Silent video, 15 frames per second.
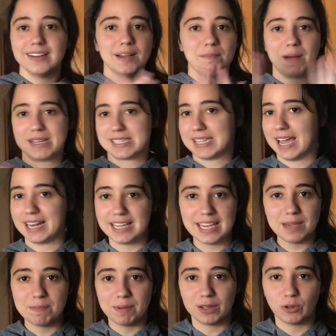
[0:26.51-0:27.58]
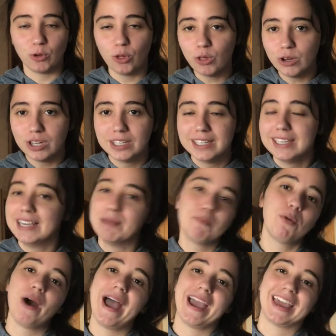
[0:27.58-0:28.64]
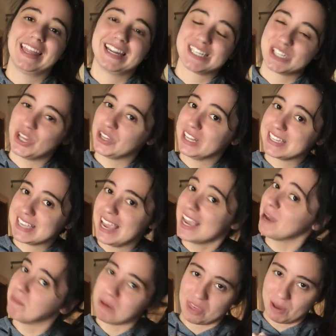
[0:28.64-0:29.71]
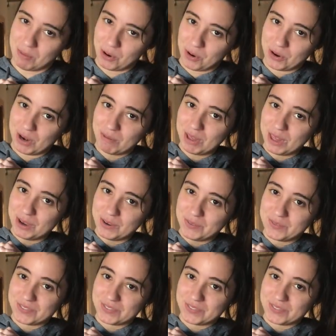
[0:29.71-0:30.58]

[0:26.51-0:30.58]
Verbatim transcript: para salir, para todo, pues quedarse donde estáis que empezamos con el vídeo.